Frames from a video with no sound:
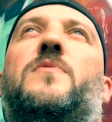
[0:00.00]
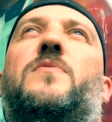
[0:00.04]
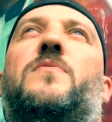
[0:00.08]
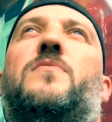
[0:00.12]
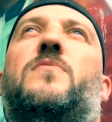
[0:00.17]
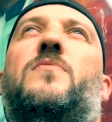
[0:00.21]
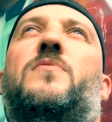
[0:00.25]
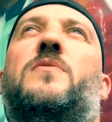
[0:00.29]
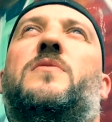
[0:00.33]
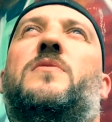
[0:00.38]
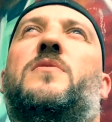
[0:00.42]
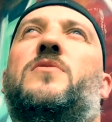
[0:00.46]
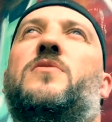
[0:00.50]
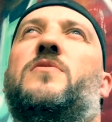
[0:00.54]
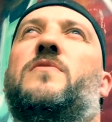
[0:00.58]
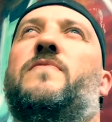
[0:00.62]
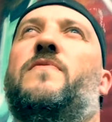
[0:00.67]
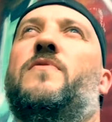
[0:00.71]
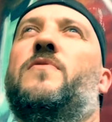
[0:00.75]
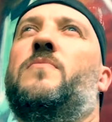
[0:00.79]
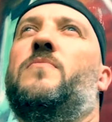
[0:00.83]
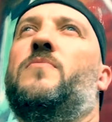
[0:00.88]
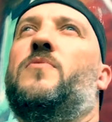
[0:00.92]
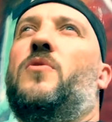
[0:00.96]
to jest też
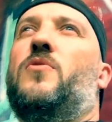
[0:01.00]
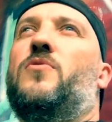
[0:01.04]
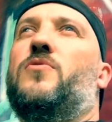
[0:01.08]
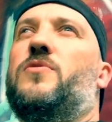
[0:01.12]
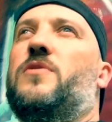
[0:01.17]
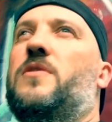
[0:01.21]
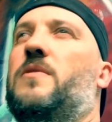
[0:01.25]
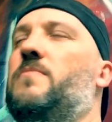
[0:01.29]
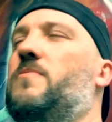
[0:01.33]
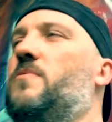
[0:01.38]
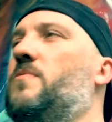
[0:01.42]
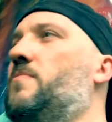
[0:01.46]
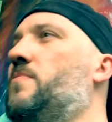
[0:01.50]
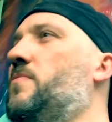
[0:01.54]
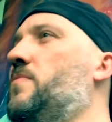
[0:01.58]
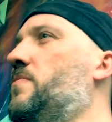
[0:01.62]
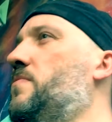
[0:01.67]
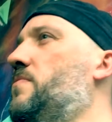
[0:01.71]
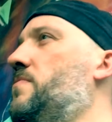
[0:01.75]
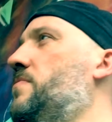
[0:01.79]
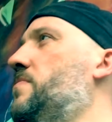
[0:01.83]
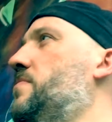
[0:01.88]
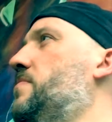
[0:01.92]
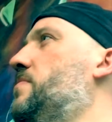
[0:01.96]
swoim kosztem, no bo
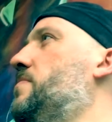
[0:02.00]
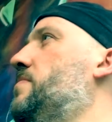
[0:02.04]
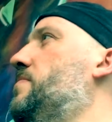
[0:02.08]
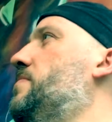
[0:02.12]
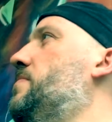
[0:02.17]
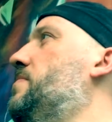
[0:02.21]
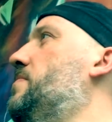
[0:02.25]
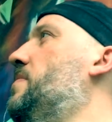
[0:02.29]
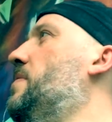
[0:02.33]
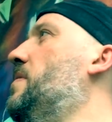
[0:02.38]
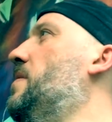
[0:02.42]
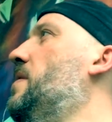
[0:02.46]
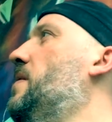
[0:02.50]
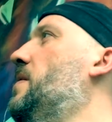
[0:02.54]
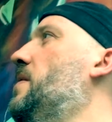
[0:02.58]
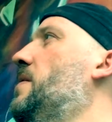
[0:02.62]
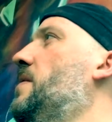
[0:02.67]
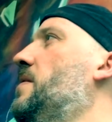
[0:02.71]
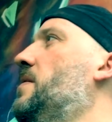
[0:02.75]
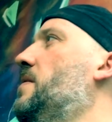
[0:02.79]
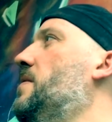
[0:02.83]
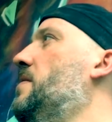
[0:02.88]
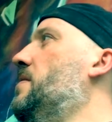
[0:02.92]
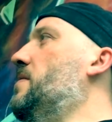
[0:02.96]

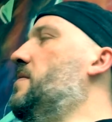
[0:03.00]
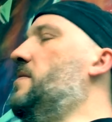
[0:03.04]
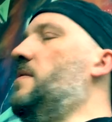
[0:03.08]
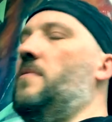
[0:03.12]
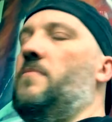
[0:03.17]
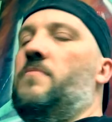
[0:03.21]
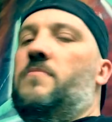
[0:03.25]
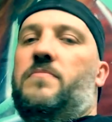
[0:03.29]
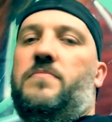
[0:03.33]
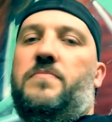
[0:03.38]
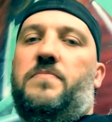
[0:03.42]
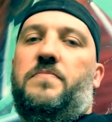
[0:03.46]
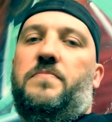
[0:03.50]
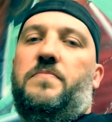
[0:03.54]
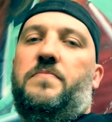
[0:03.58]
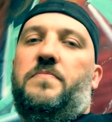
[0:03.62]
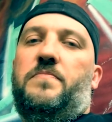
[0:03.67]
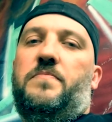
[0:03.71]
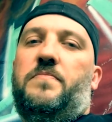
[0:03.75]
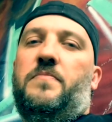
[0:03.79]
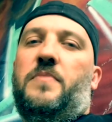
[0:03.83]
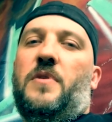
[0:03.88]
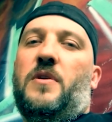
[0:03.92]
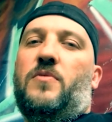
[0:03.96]
tam
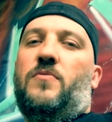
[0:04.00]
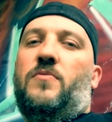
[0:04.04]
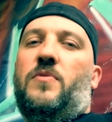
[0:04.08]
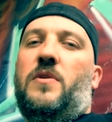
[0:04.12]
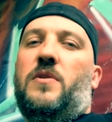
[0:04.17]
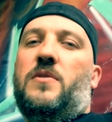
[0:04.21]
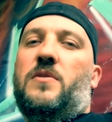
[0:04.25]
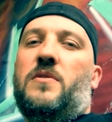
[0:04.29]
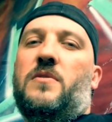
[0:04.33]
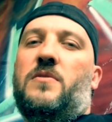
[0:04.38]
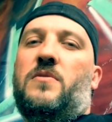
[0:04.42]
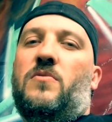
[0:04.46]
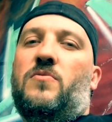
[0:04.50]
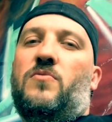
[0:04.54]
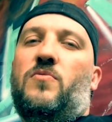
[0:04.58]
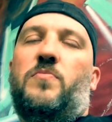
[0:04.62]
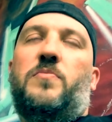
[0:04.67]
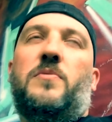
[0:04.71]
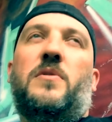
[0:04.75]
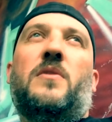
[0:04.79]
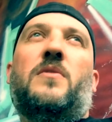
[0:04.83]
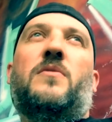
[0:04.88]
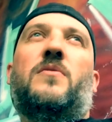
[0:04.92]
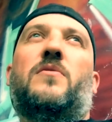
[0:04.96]
brakuje często
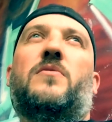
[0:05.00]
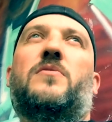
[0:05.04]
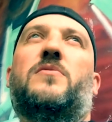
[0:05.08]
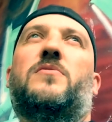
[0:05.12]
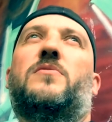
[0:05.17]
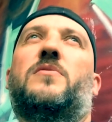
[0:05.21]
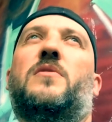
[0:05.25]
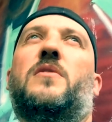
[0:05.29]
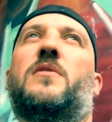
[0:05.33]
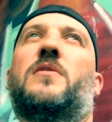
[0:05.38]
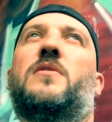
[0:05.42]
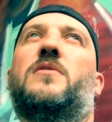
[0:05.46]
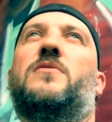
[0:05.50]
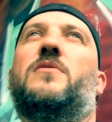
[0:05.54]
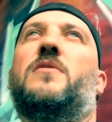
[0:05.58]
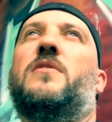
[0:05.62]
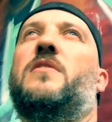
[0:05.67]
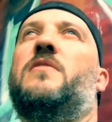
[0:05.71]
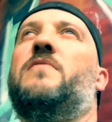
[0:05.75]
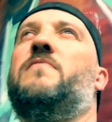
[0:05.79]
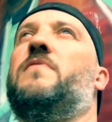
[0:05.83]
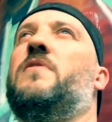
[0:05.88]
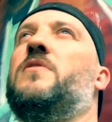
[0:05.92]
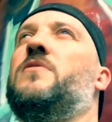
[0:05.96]
subtelności, jakiejś
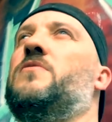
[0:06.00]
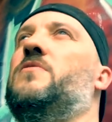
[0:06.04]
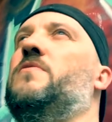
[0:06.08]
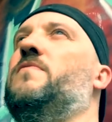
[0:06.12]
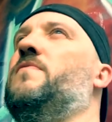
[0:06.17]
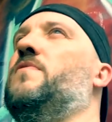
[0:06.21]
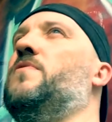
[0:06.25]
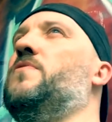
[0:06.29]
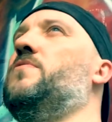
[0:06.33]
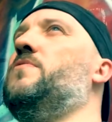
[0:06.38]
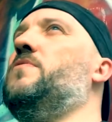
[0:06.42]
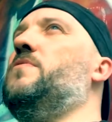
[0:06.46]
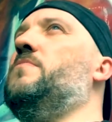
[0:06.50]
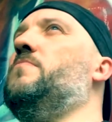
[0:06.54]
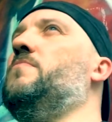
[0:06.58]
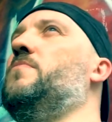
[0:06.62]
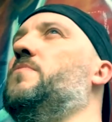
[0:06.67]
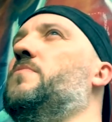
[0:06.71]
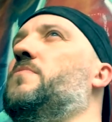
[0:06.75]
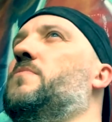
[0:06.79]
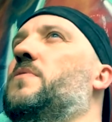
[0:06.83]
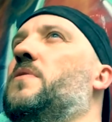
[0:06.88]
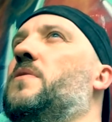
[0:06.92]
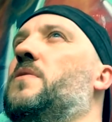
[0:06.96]
takiej wrażliwości,
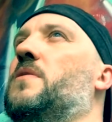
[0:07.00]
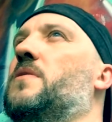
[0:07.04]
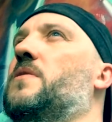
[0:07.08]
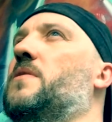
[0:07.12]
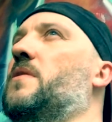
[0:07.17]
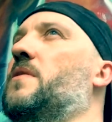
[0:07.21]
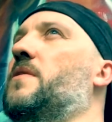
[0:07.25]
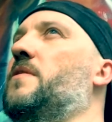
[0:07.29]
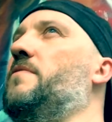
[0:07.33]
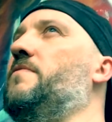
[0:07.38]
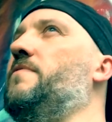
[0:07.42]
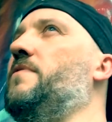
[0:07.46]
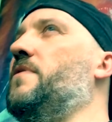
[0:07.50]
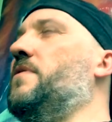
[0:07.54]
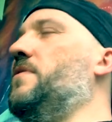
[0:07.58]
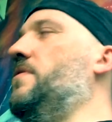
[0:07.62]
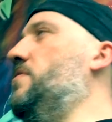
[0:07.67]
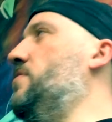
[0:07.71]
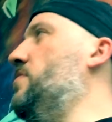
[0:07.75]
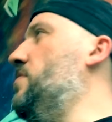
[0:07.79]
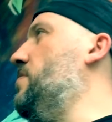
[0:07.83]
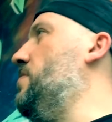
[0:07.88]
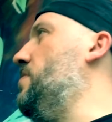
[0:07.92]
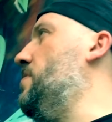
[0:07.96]
bo jednak takie
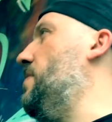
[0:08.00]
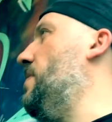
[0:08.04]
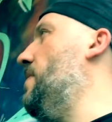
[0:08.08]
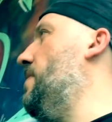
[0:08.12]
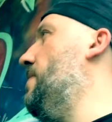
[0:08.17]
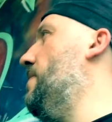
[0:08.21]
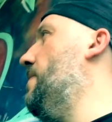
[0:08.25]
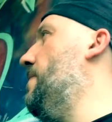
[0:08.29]
twarde życie